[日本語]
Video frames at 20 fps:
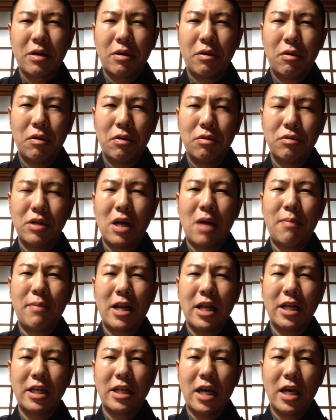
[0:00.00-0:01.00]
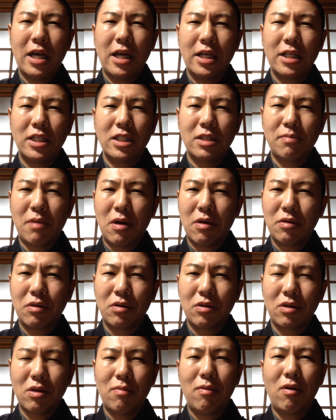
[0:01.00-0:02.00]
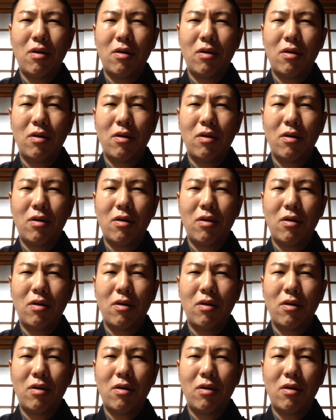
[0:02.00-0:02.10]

こう恨まれてしまうこと